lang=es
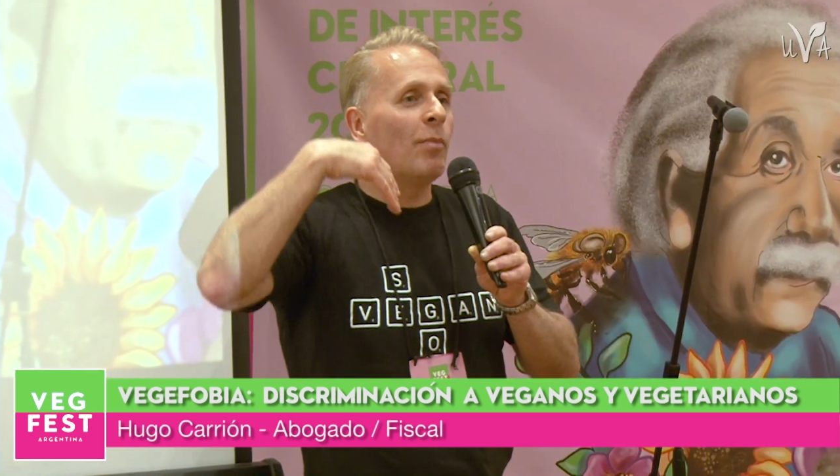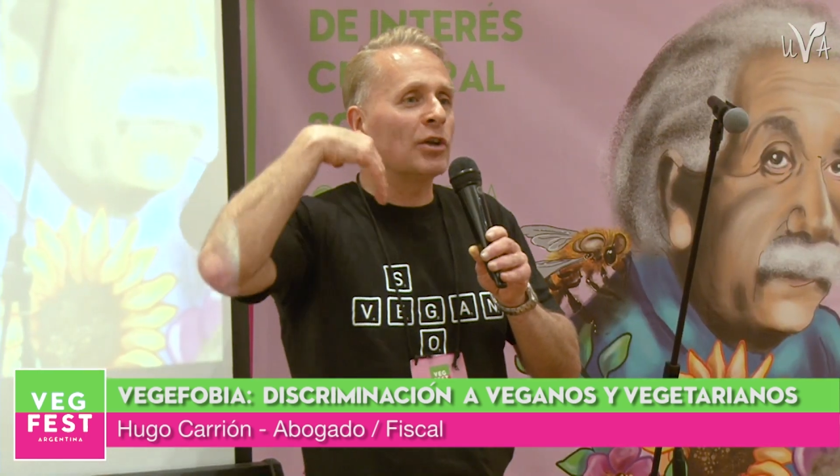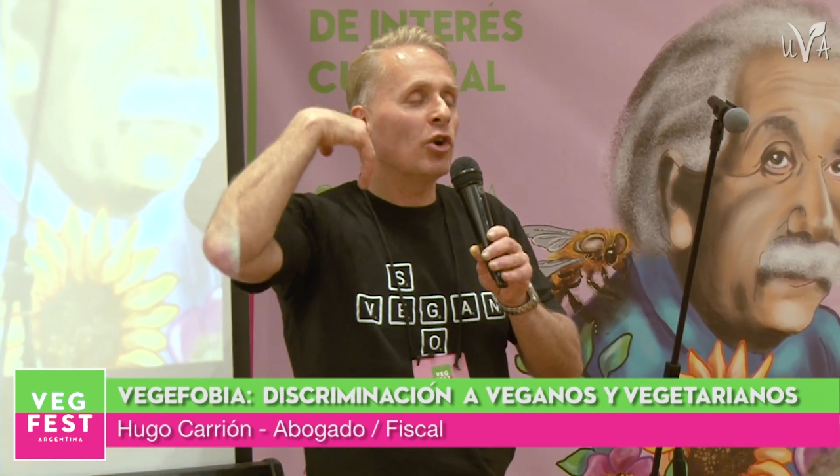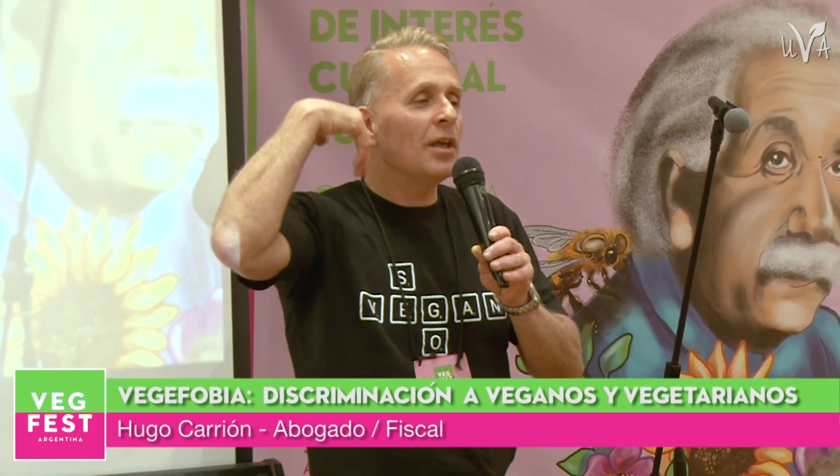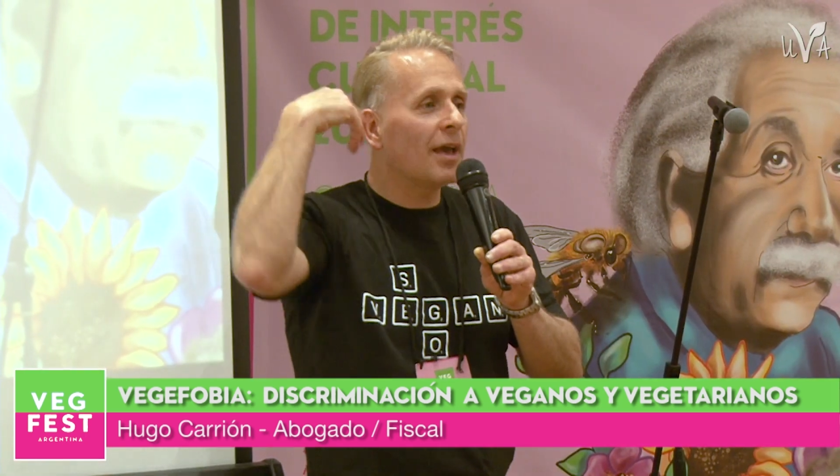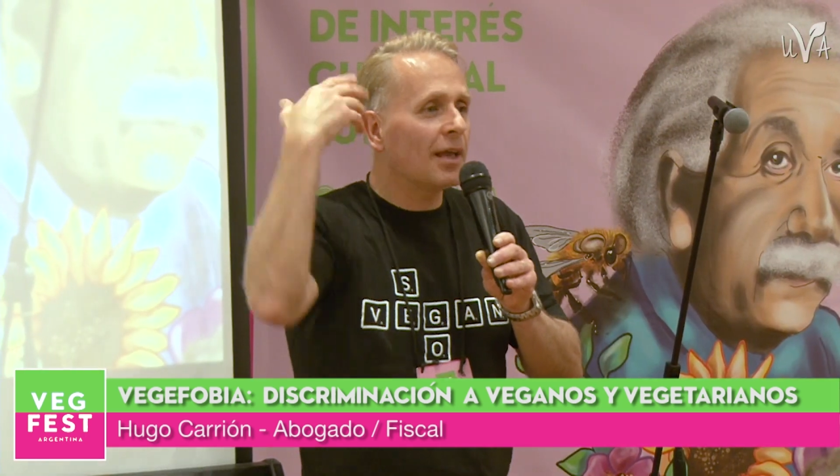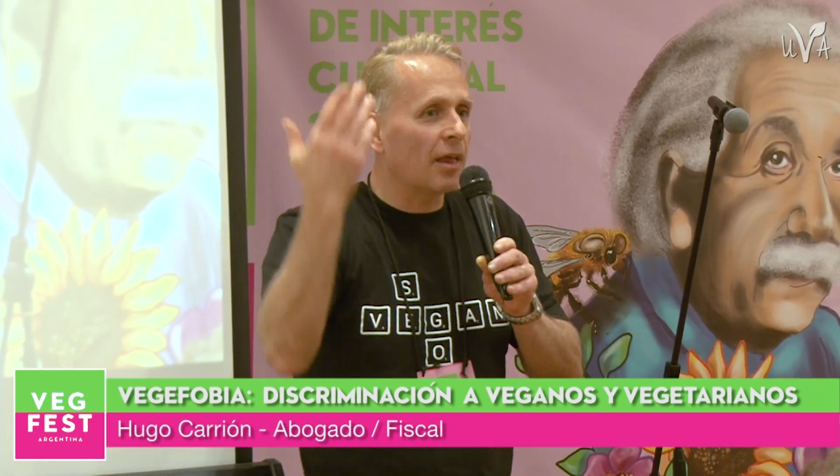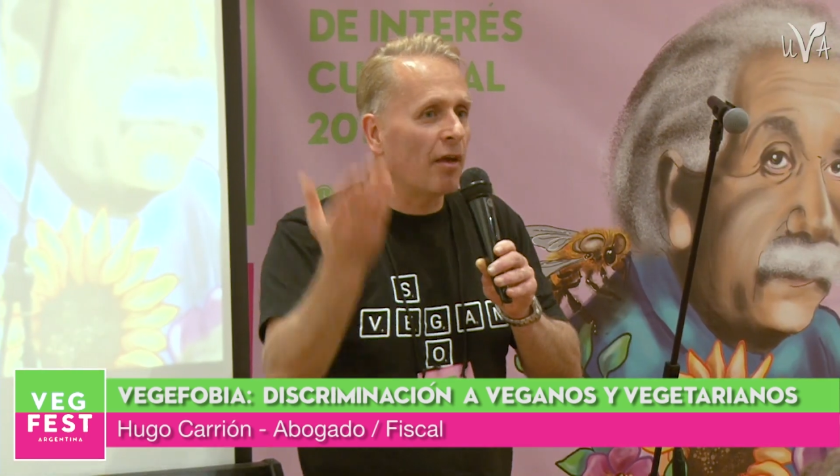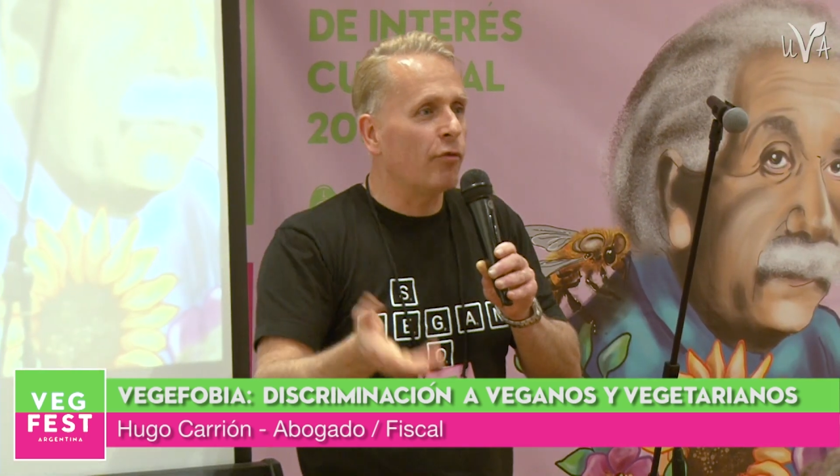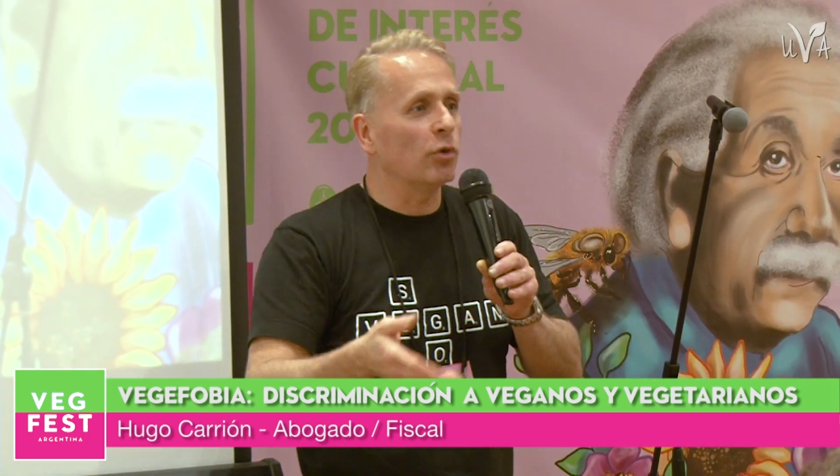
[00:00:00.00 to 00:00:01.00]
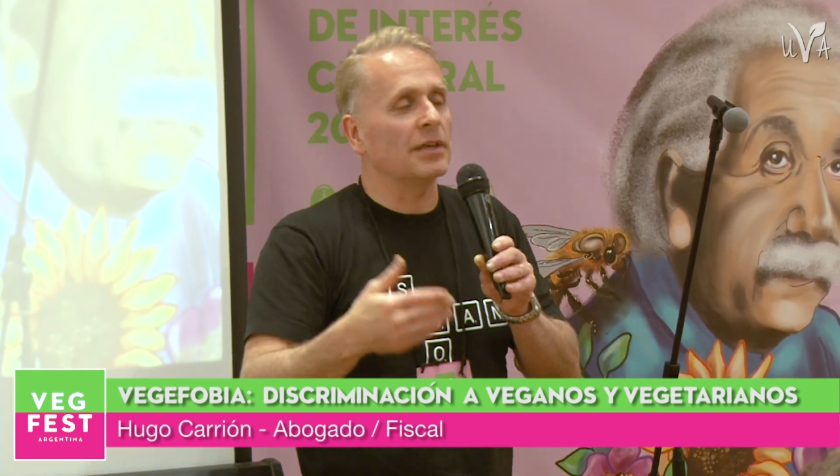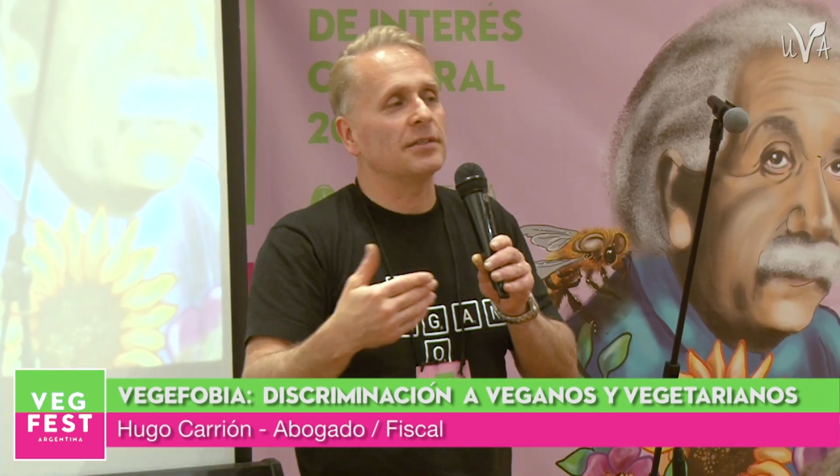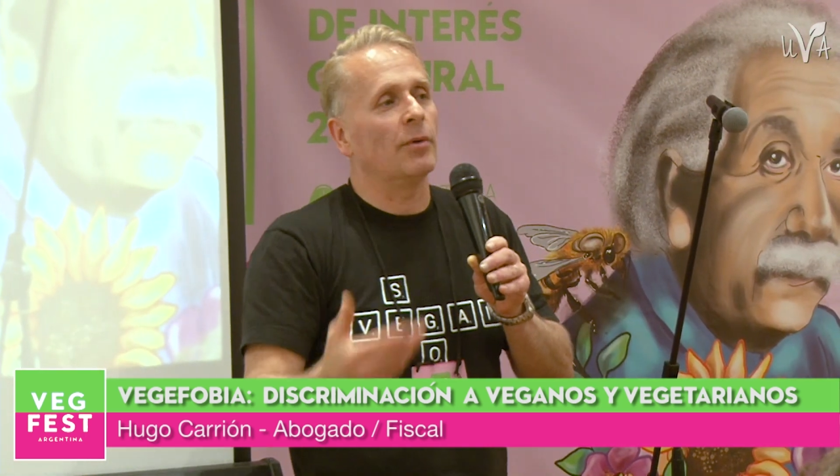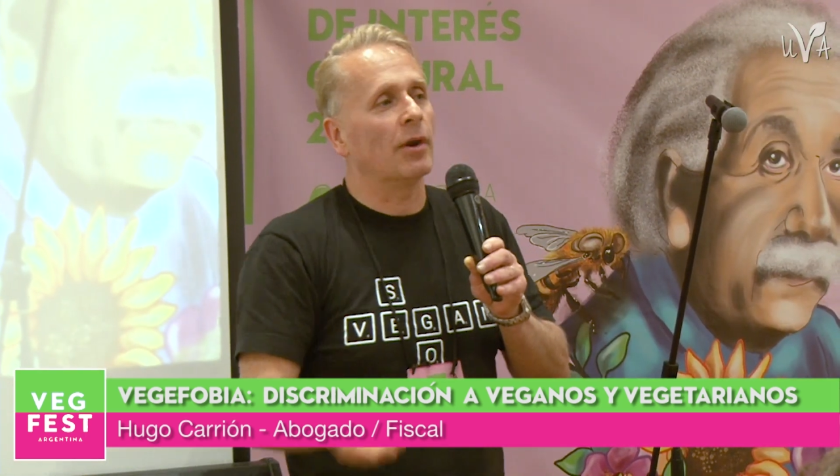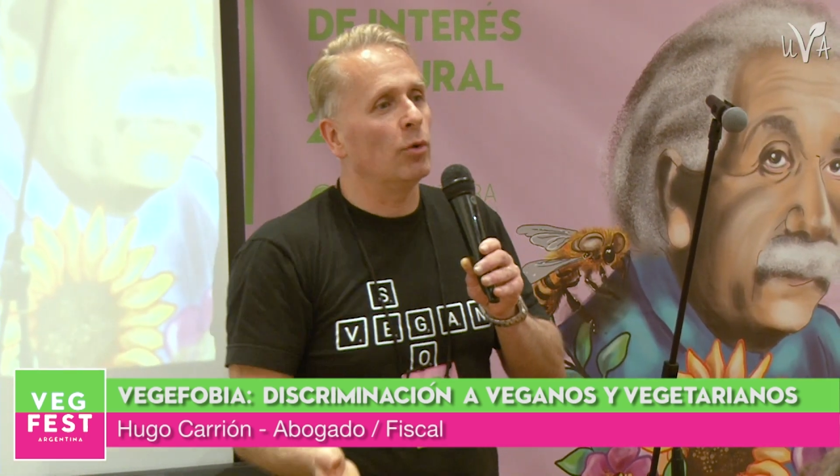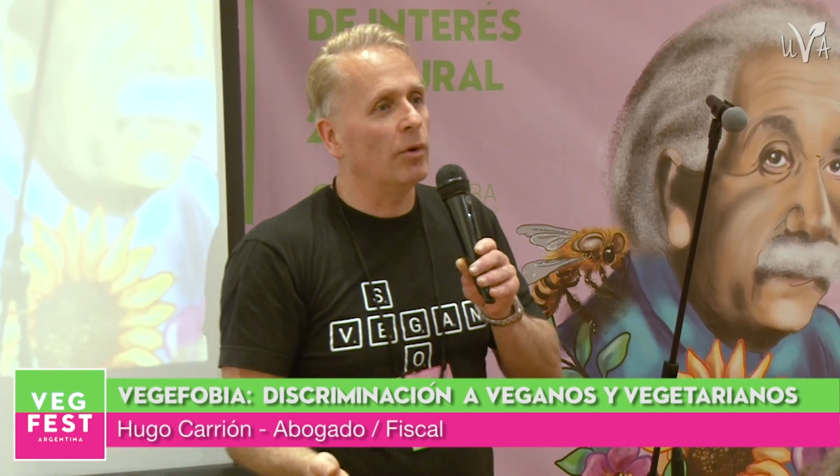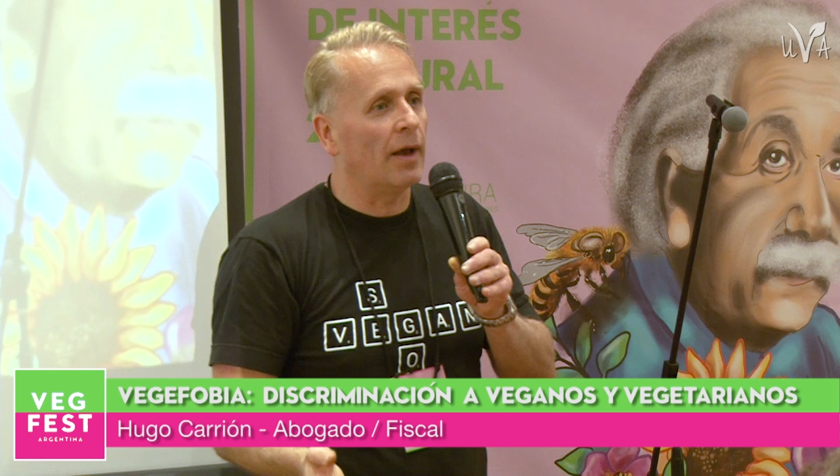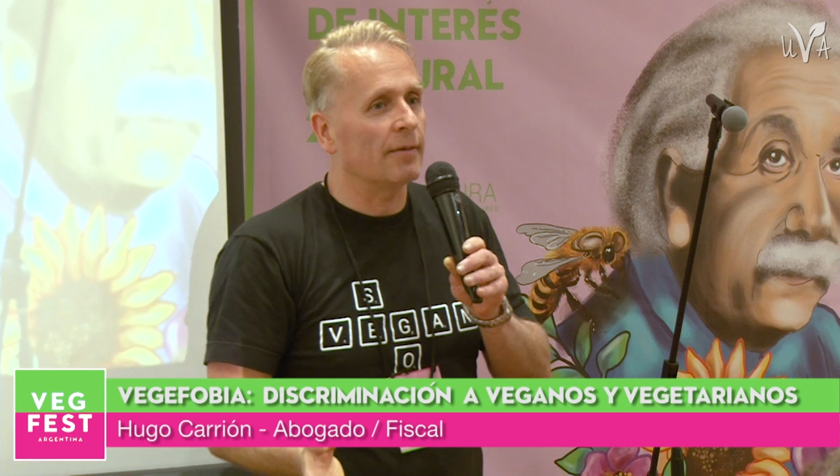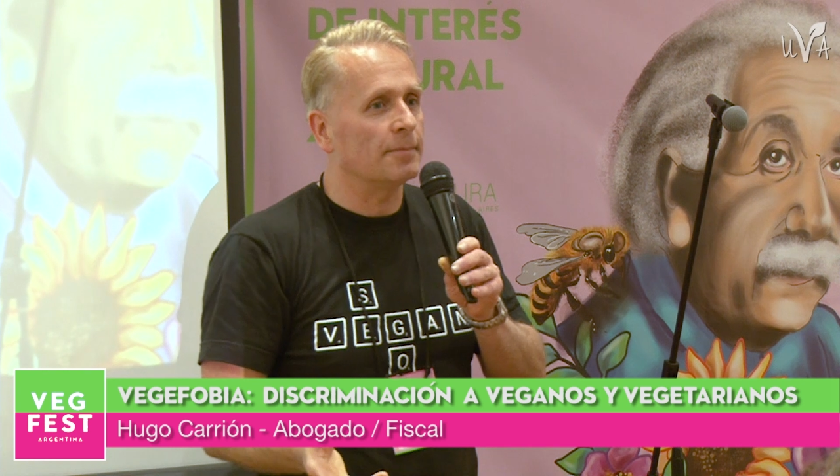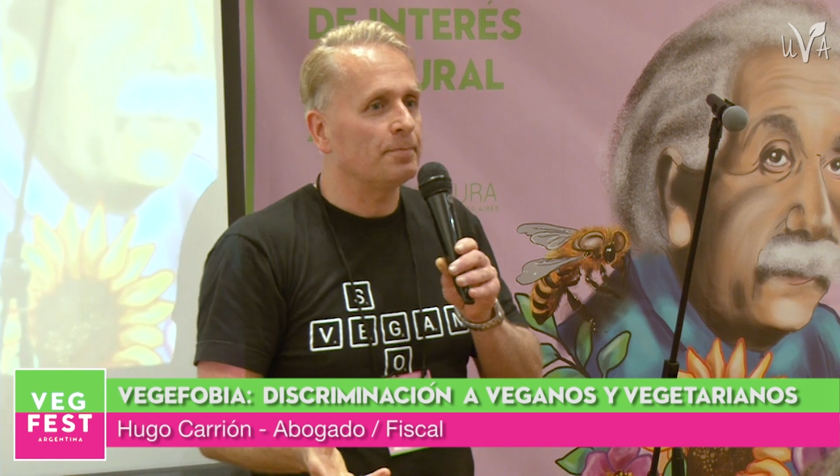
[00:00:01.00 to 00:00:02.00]
mayor ingesta de frutas y
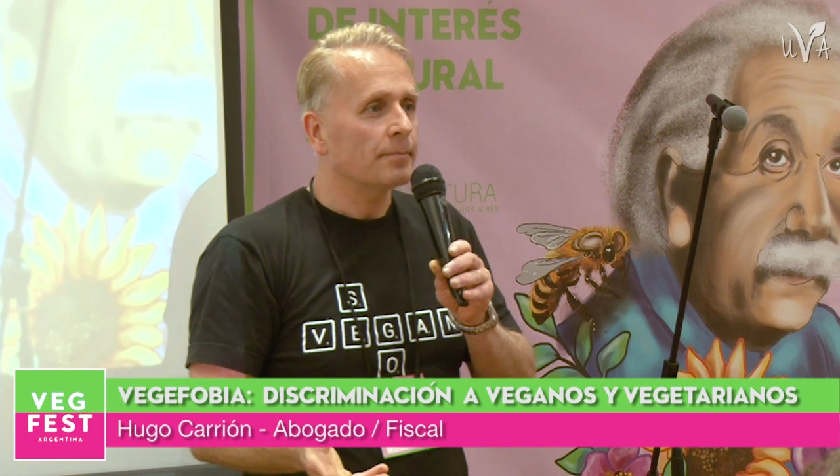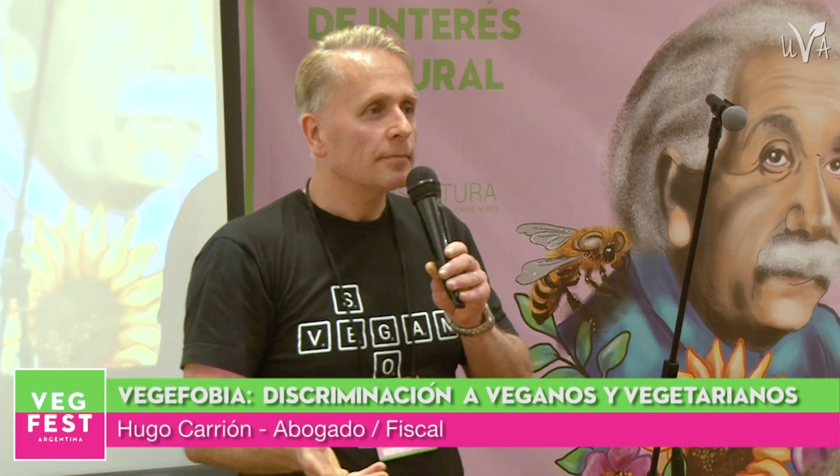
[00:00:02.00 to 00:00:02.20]
verduras.